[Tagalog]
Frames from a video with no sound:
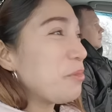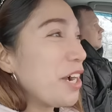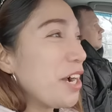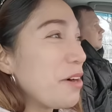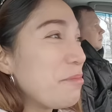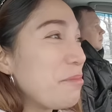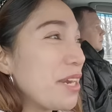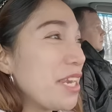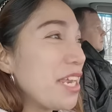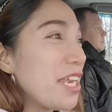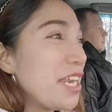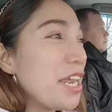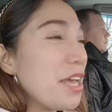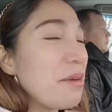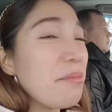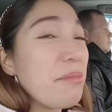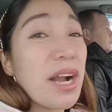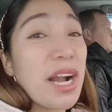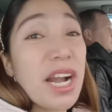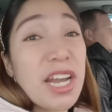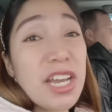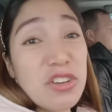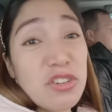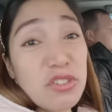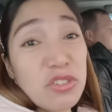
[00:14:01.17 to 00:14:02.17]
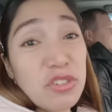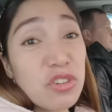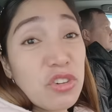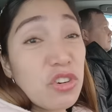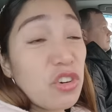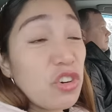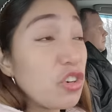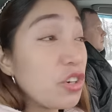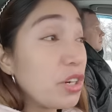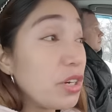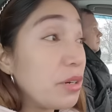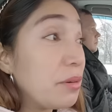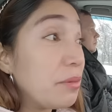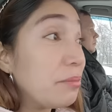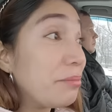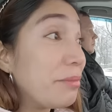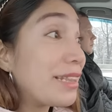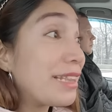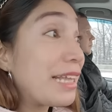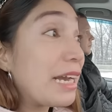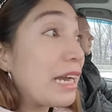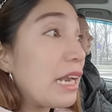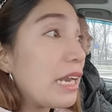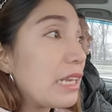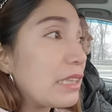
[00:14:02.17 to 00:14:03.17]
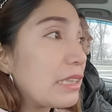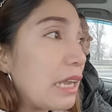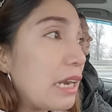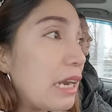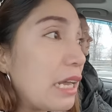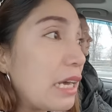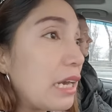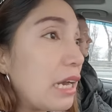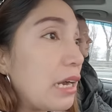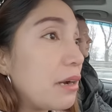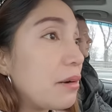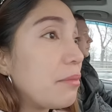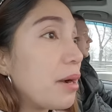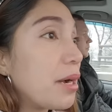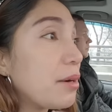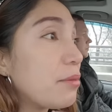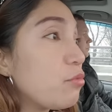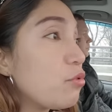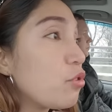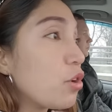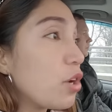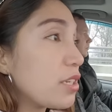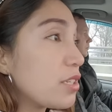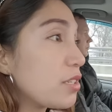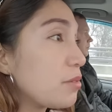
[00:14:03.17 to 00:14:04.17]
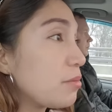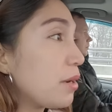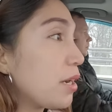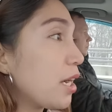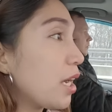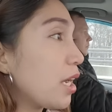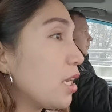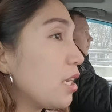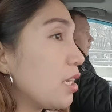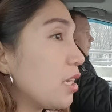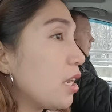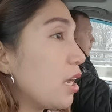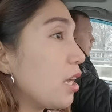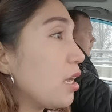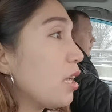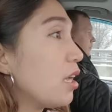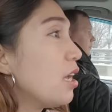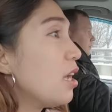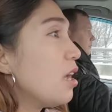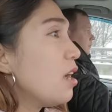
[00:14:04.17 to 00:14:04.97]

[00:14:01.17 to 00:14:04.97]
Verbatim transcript: mga maninay, baka yun doon matagal talagang magbukas mga inday.